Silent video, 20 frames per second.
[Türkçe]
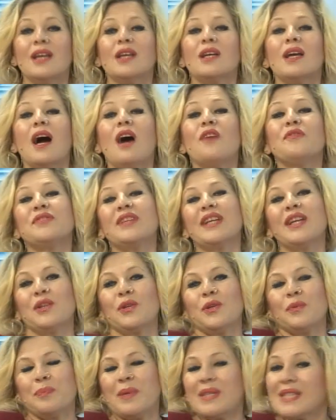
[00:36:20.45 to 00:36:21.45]
Haftaya
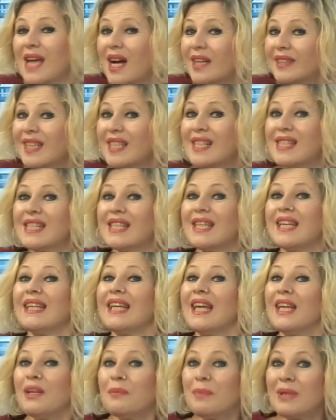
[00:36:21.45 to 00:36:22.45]
pazartesi
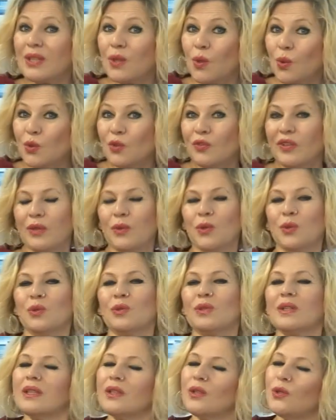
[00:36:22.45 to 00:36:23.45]
yeni bir konu ve
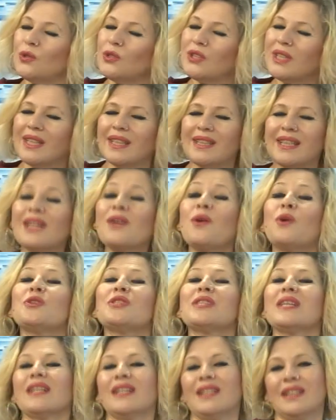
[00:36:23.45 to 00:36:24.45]
konukla görüşene dek
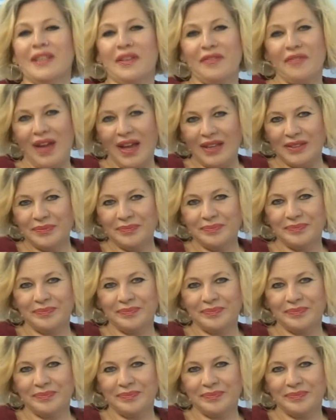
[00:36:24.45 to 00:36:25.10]
hoşçakalın efendim.